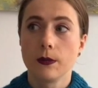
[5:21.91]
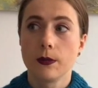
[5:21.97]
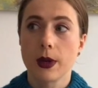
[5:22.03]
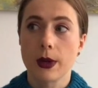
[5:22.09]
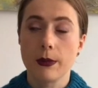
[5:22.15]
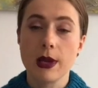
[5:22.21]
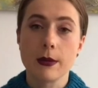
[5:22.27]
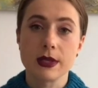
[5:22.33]

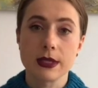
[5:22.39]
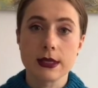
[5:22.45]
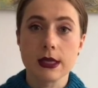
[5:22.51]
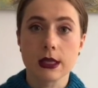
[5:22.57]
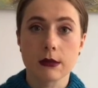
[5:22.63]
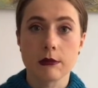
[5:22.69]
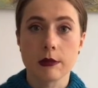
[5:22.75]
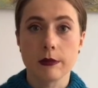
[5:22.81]
Проблема с
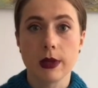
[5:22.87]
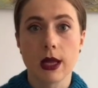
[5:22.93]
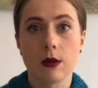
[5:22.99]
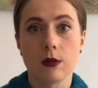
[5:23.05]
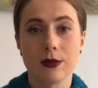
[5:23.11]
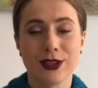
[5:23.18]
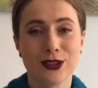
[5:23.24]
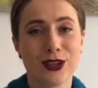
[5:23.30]
нитками
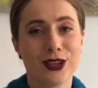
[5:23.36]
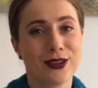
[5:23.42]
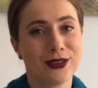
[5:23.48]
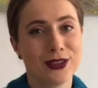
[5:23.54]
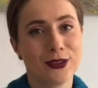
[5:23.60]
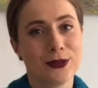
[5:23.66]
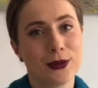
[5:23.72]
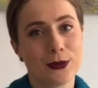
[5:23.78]
была у меня только в
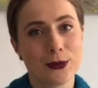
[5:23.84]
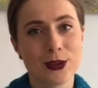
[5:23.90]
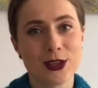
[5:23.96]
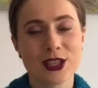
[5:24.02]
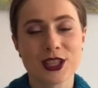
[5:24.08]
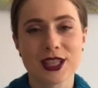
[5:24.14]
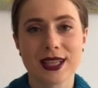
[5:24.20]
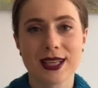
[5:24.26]
одном
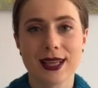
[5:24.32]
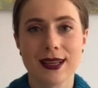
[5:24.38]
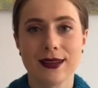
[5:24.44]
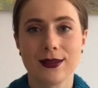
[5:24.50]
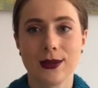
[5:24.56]
наборчике